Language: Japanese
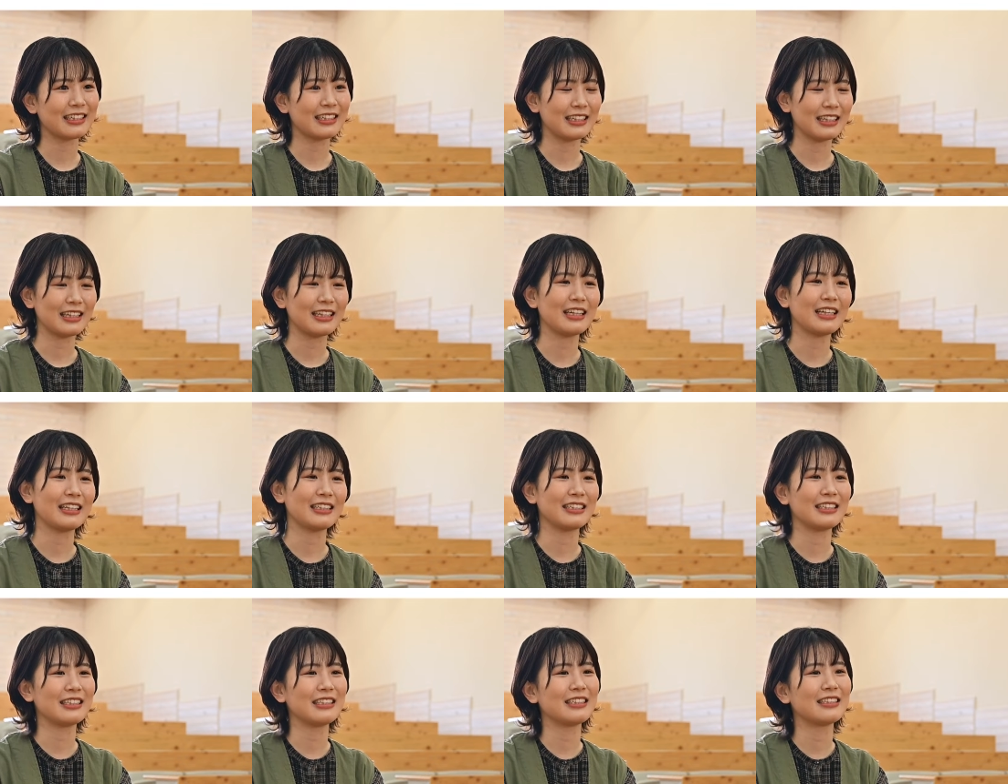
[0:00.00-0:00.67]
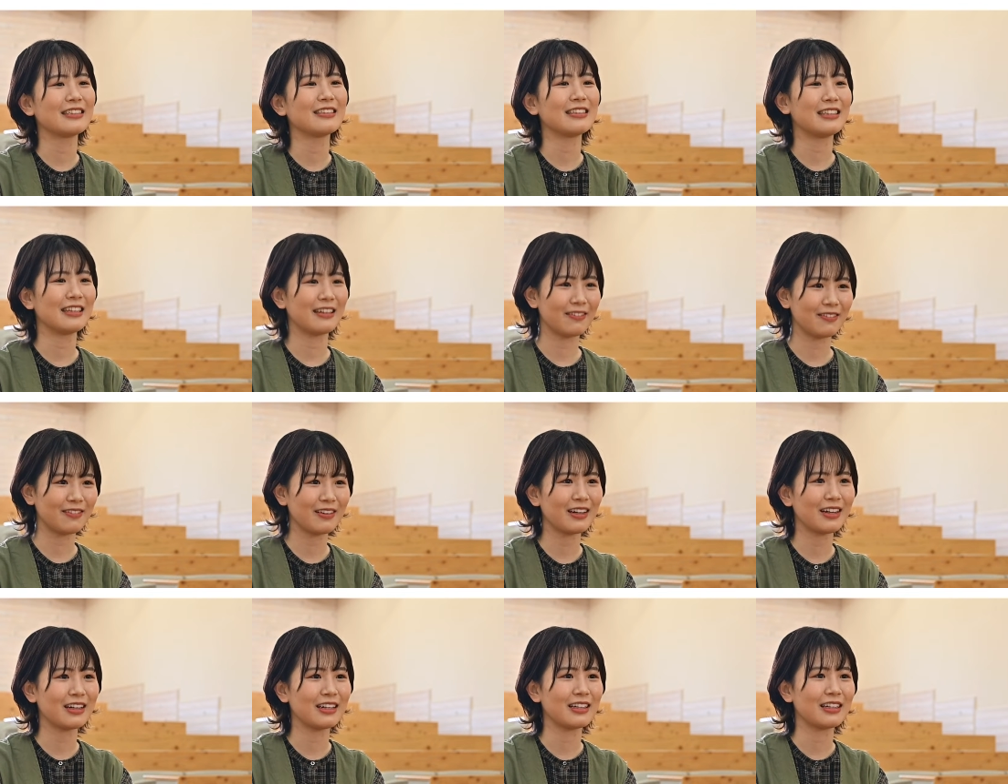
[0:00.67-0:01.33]
すで実習で
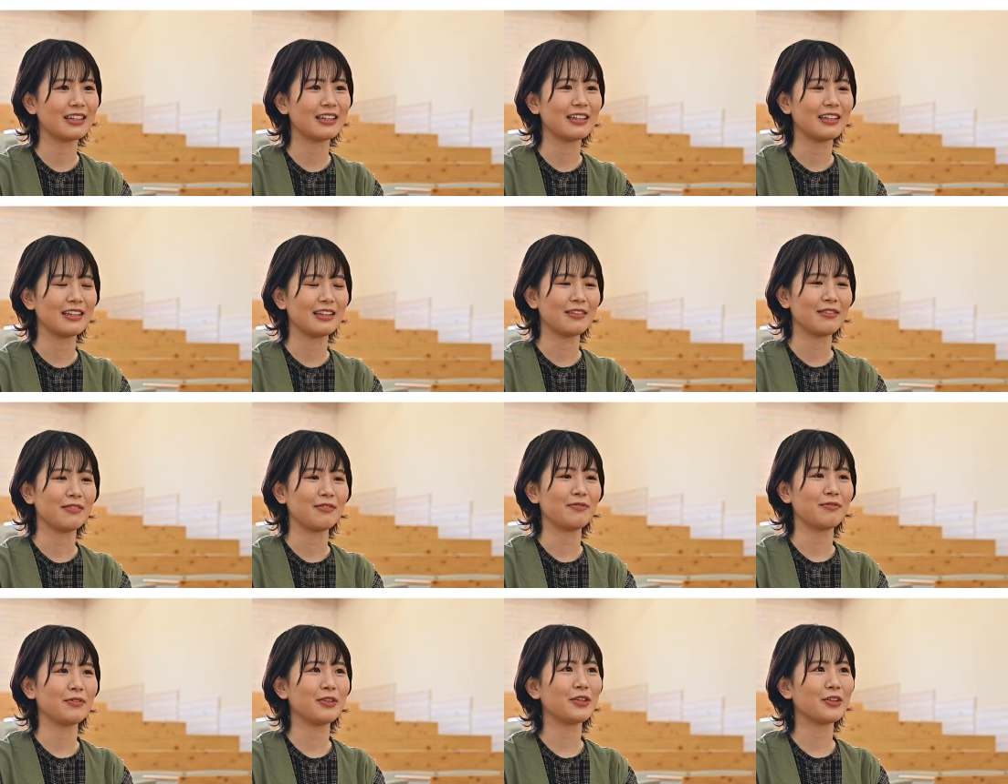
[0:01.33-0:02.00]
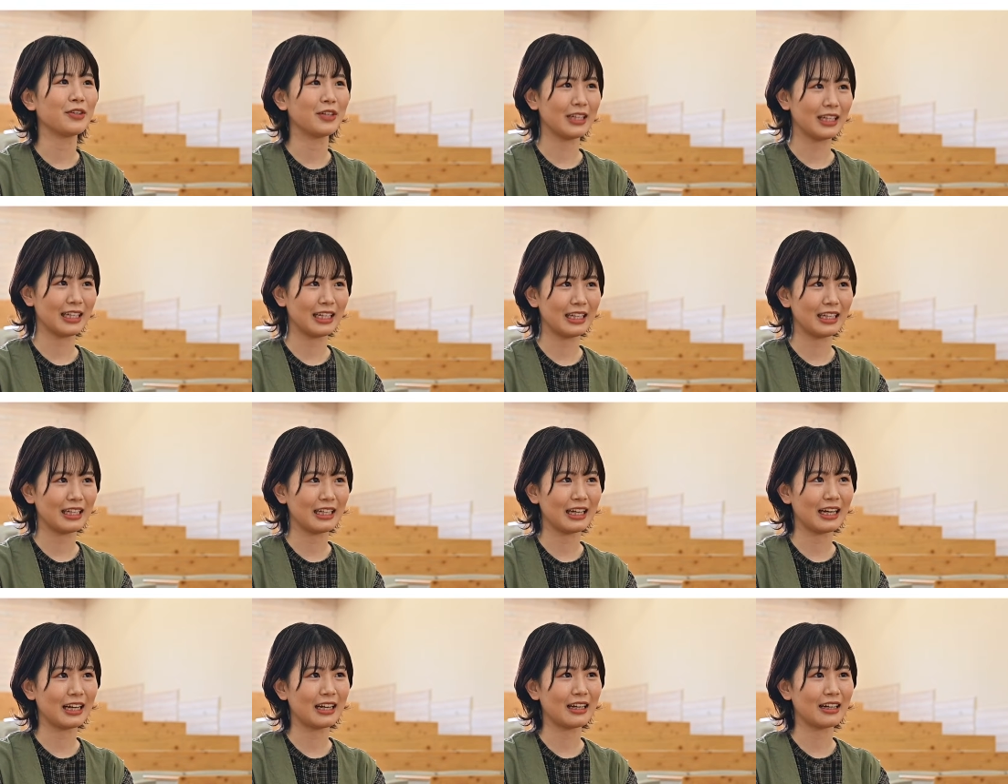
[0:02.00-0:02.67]
は病
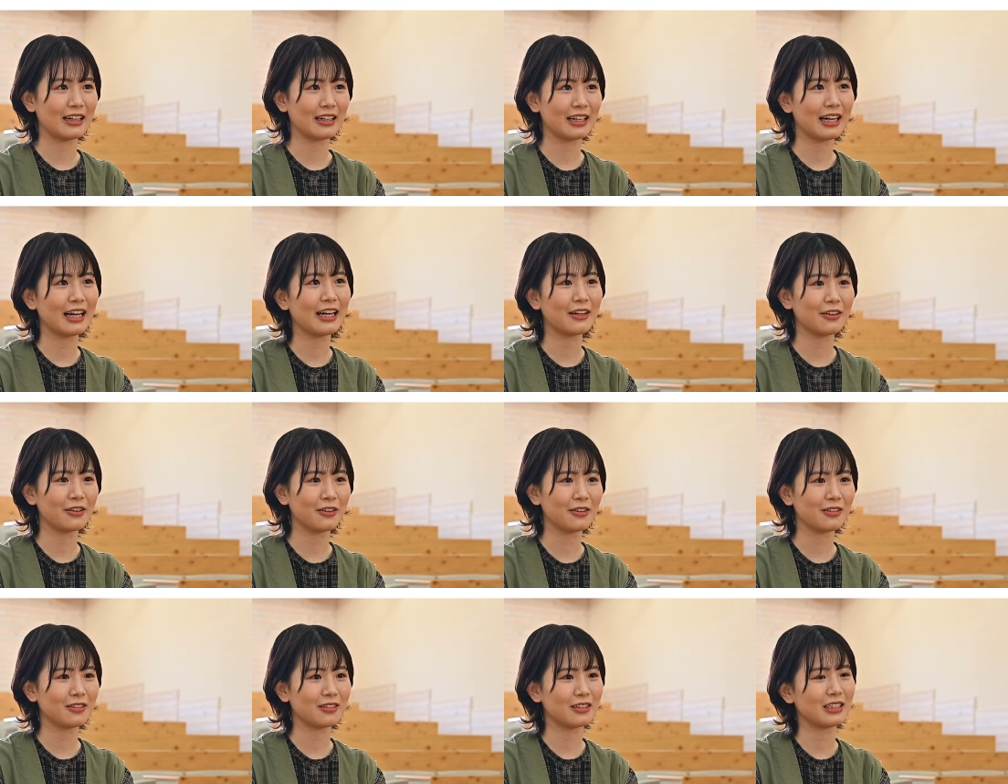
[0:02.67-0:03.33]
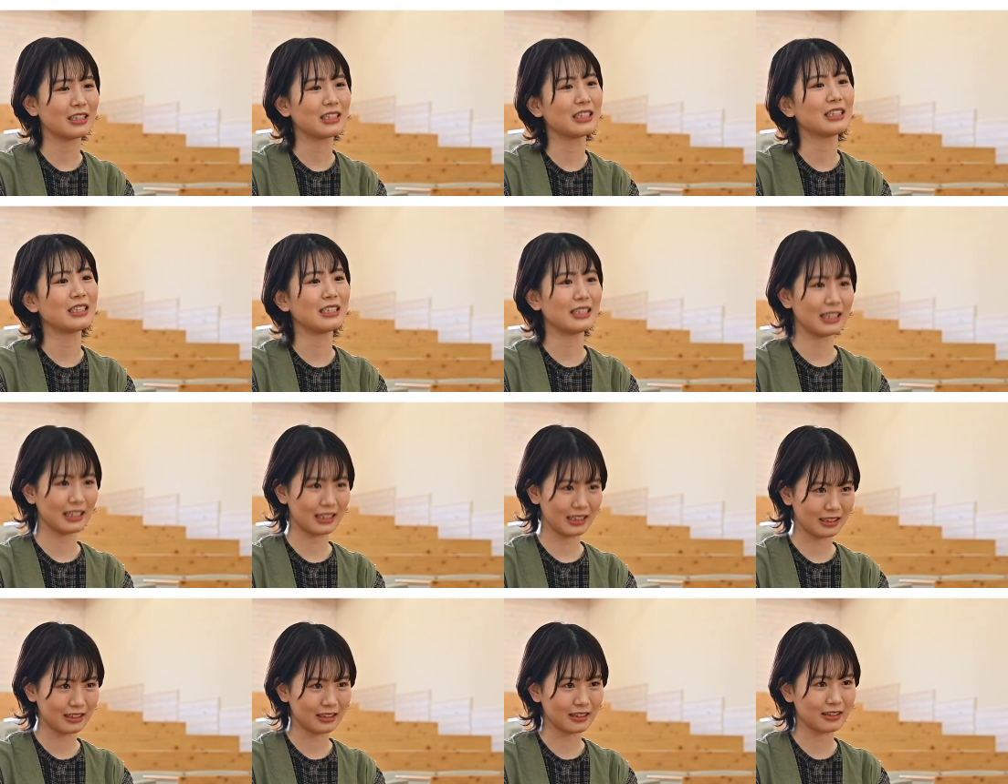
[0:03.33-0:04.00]
院や介護福祉施
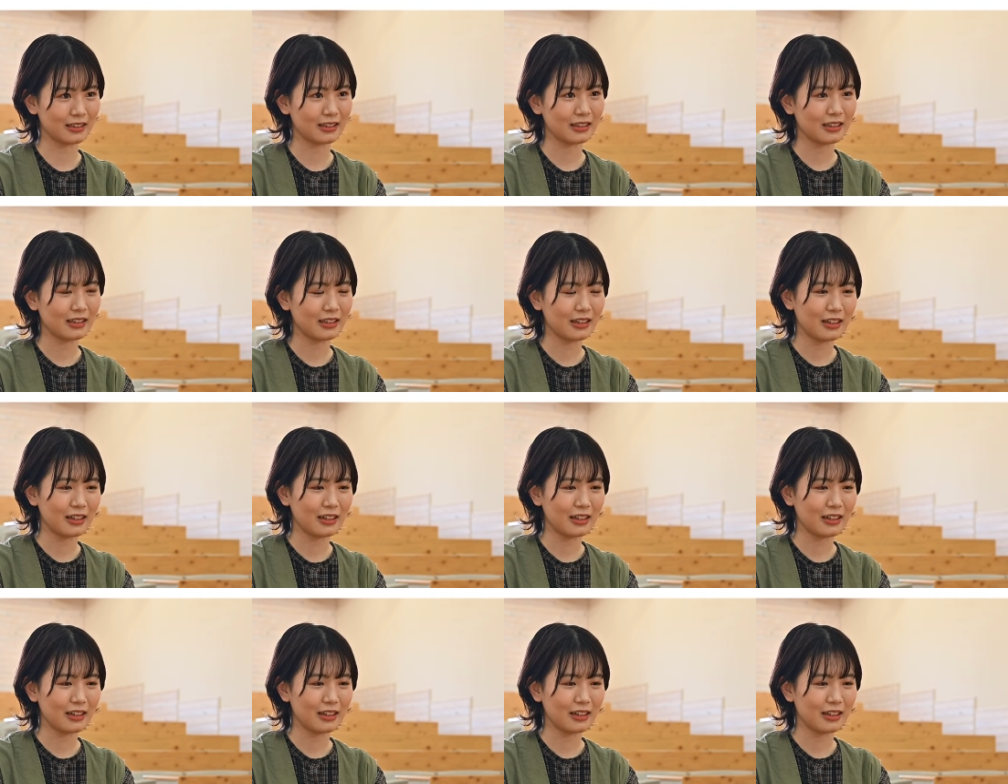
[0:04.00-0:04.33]
設